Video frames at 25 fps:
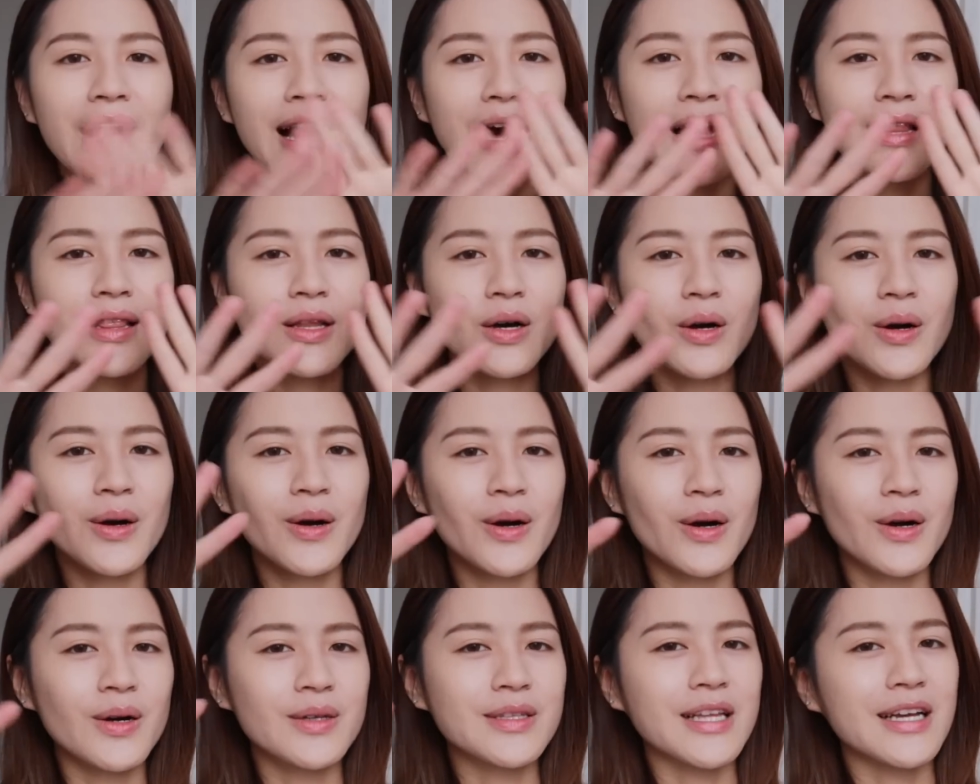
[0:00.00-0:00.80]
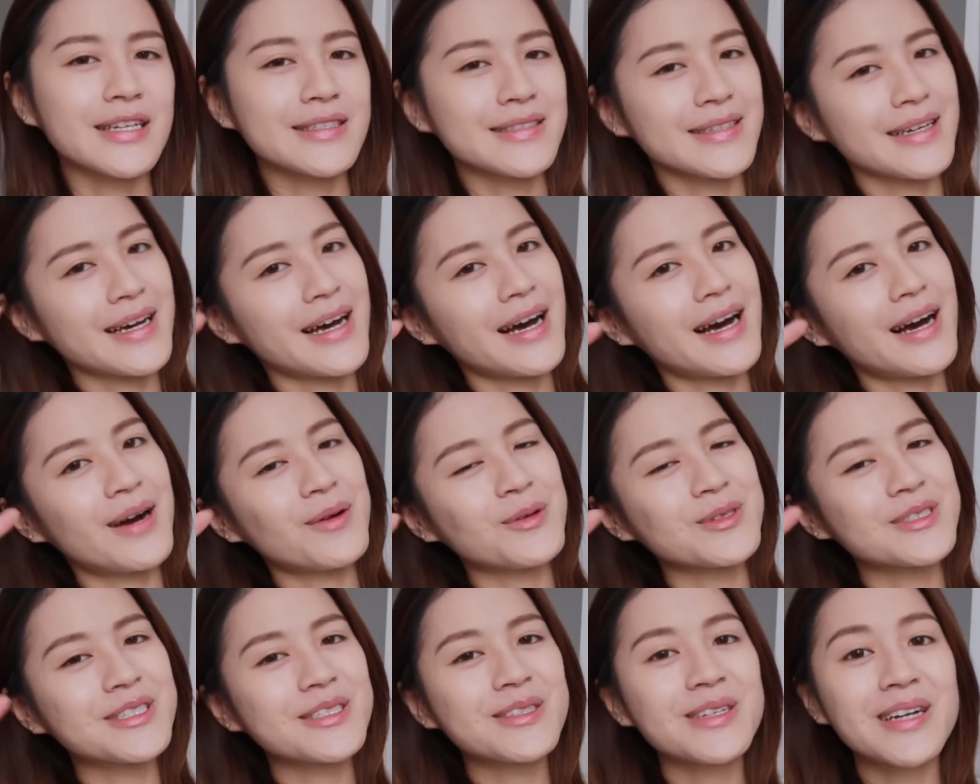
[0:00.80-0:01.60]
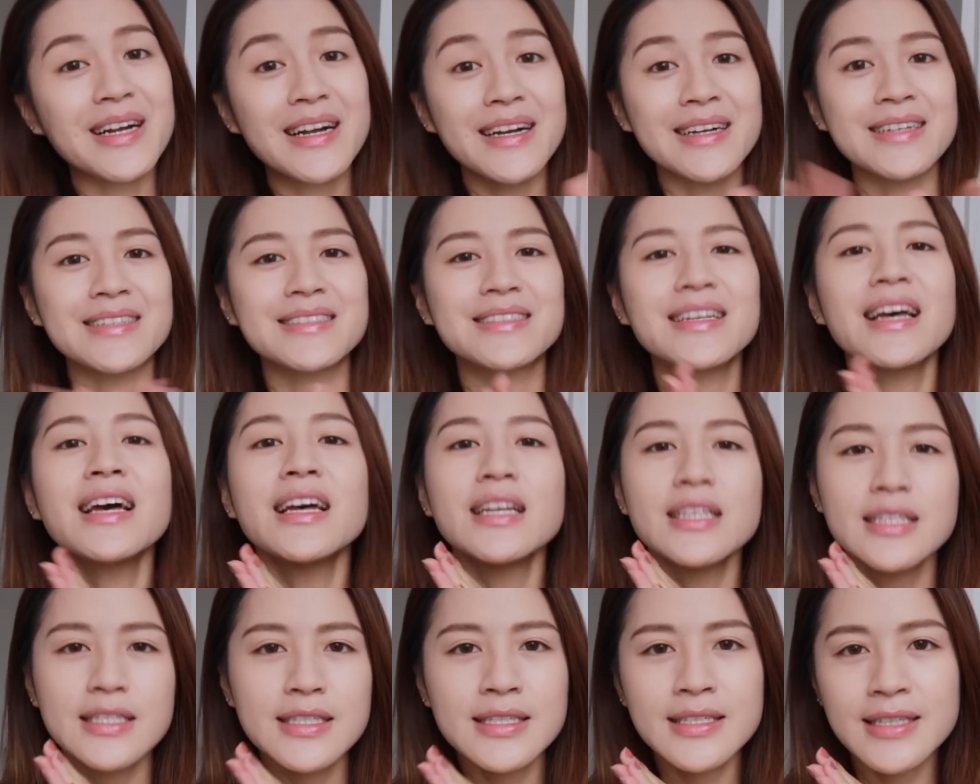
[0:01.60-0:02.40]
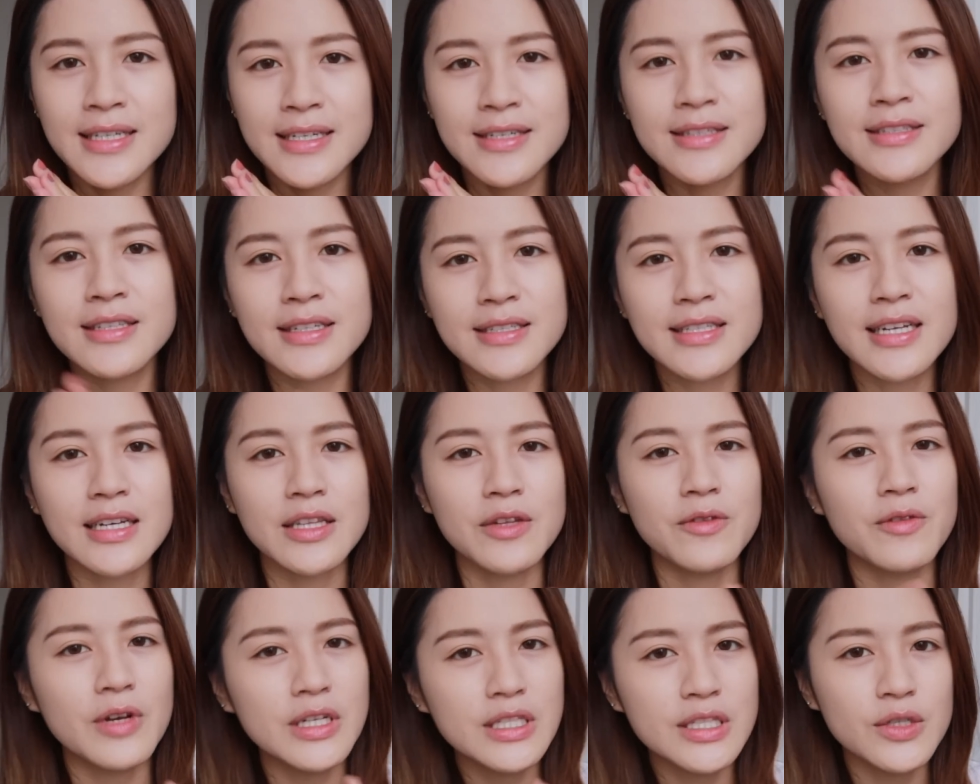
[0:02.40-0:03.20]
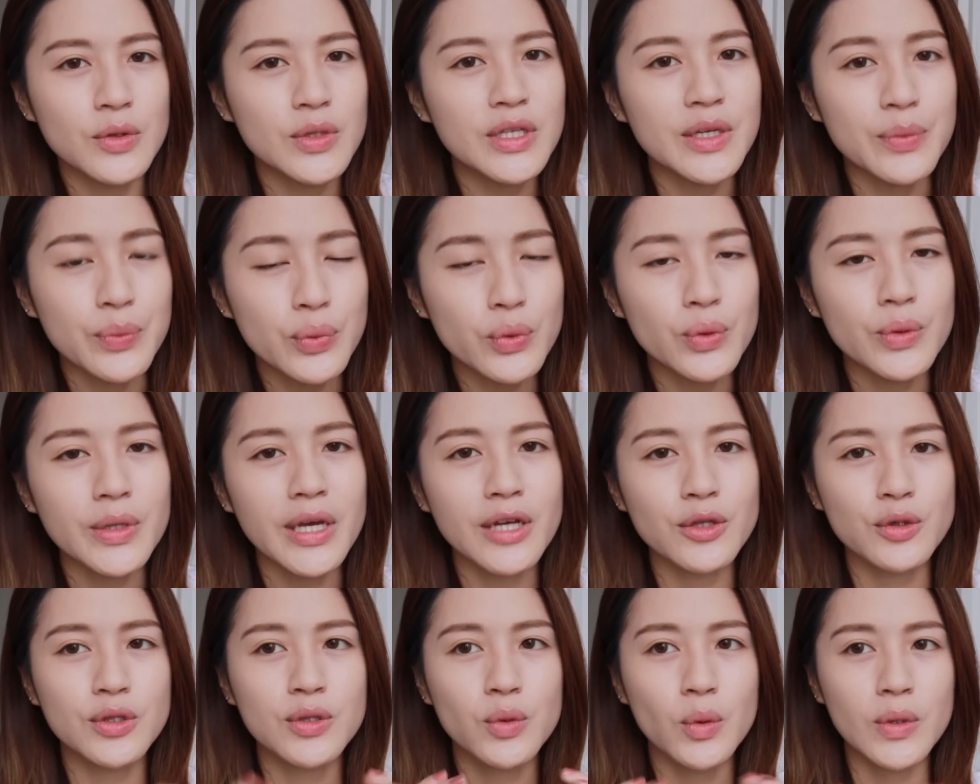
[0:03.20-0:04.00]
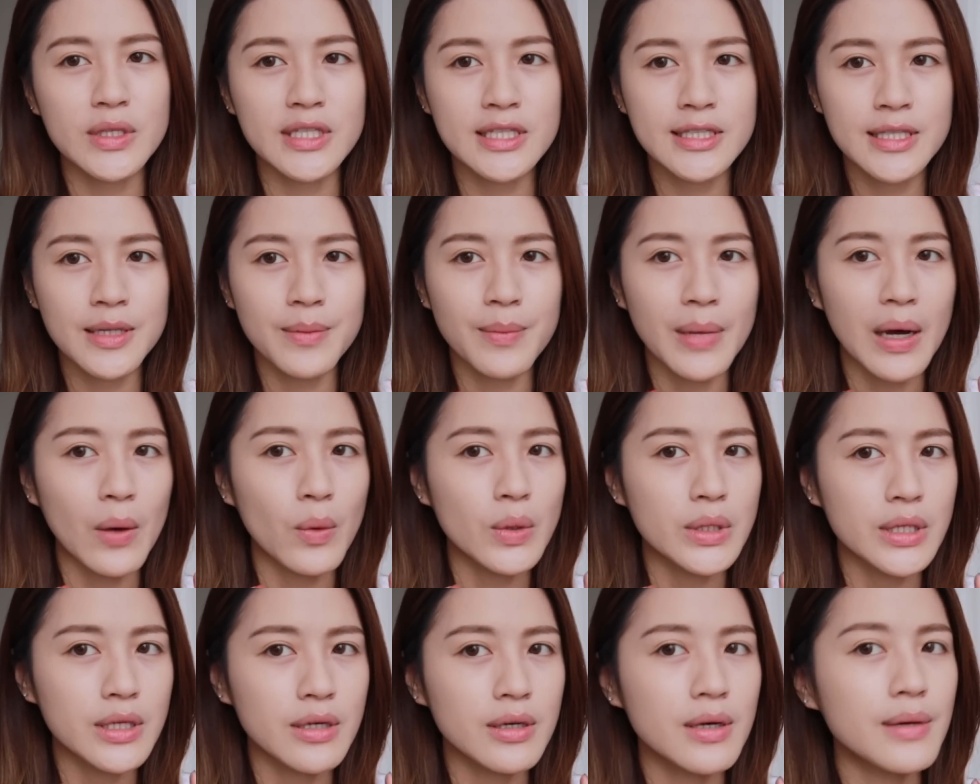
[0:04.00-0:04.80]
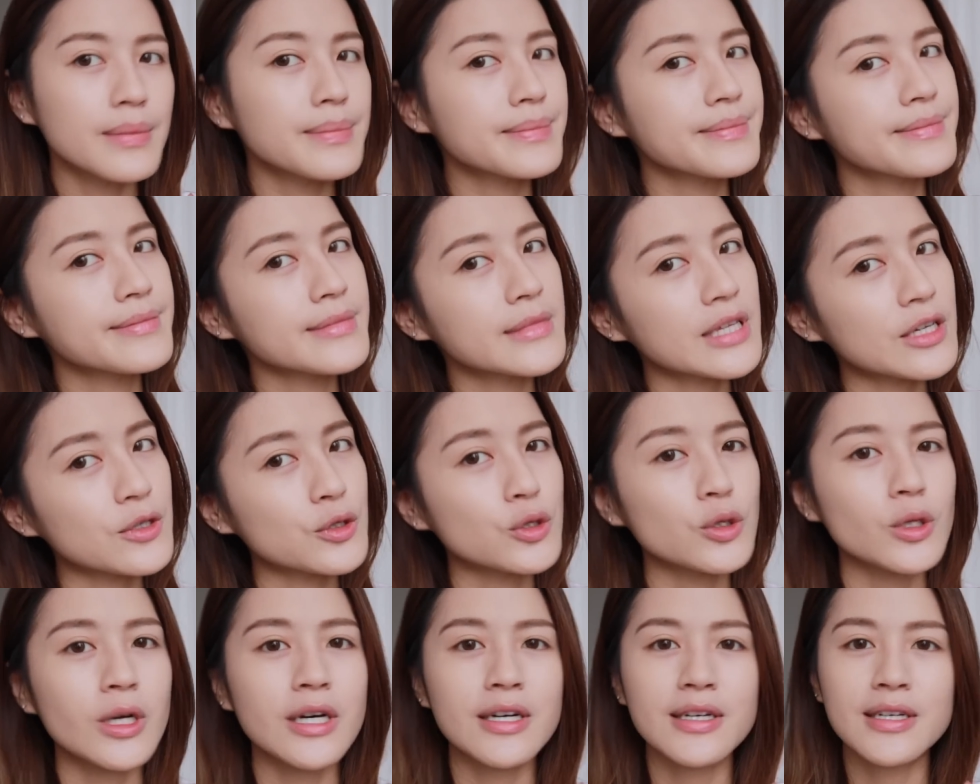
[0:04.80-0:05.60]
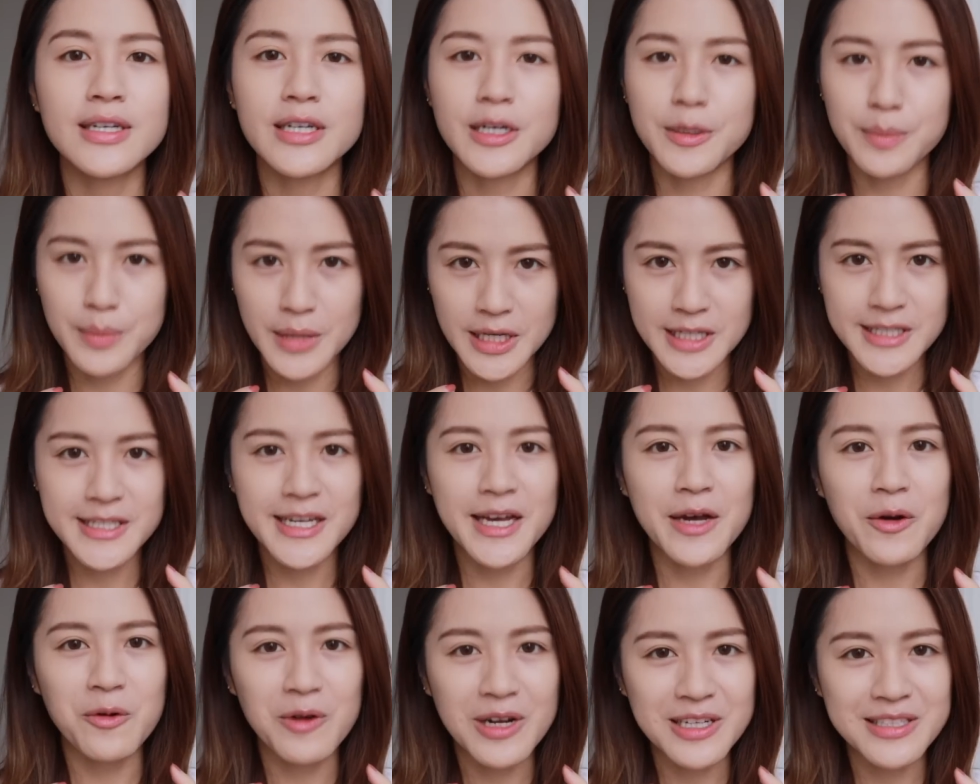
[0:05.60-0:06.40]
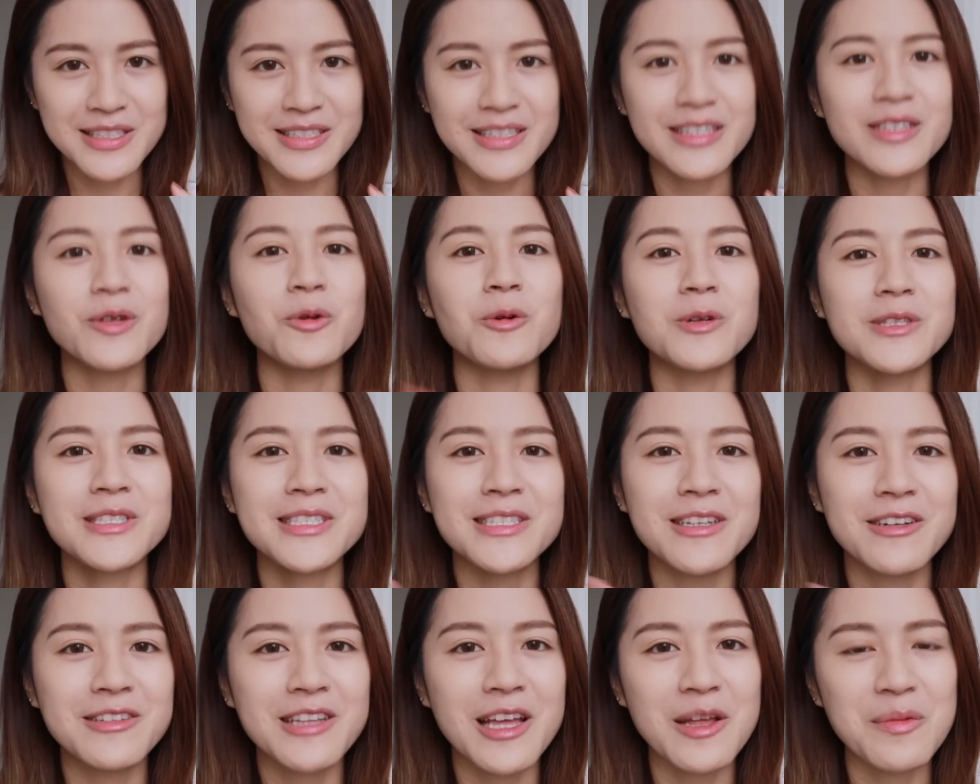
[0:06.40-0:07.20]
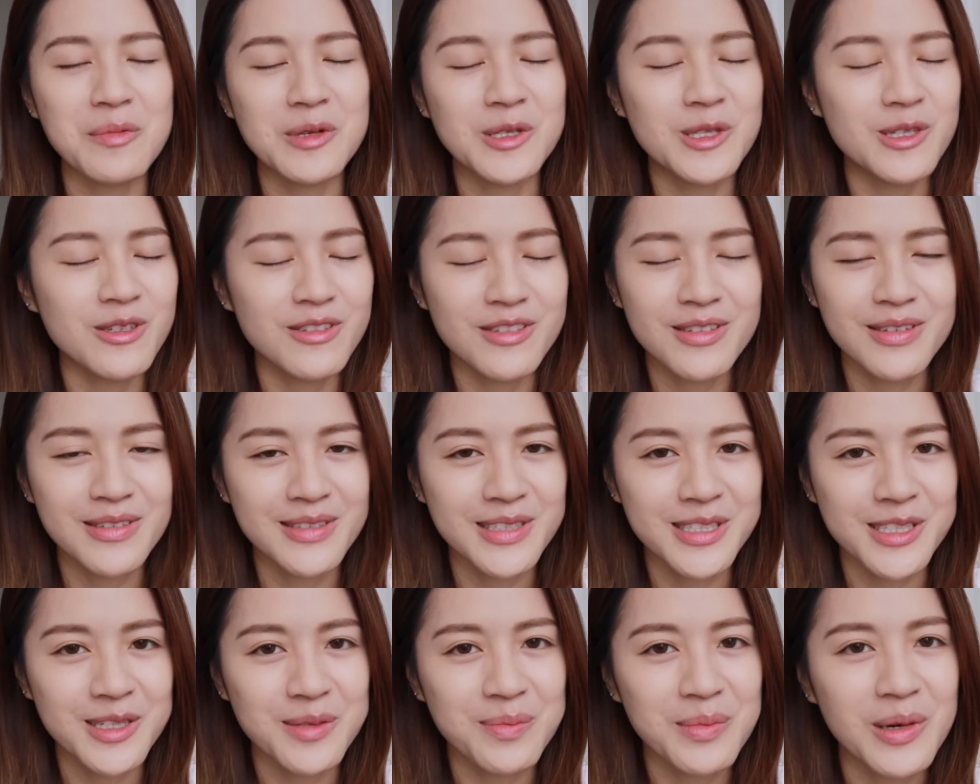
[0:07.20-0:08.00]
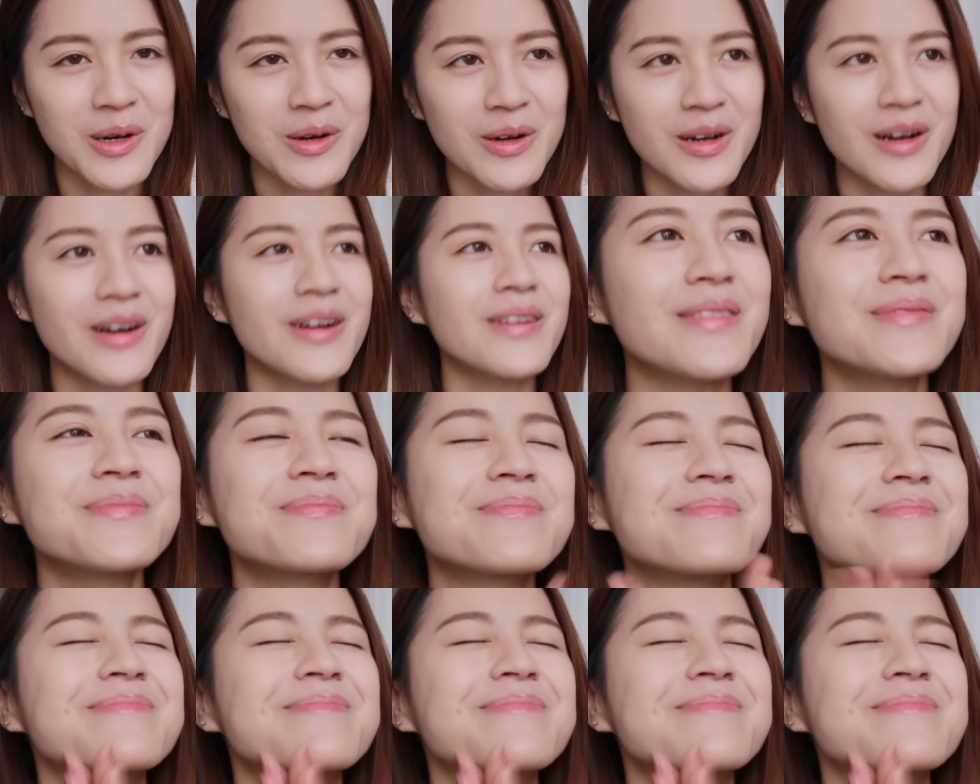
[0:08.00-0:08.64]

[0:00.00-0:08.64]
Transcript: Hello，大家，我是 Grace。今天登场的方式有点不一样，就是我已经先把我的底妆跟眉彩完成了。我今天要带你们实测睫毛膏。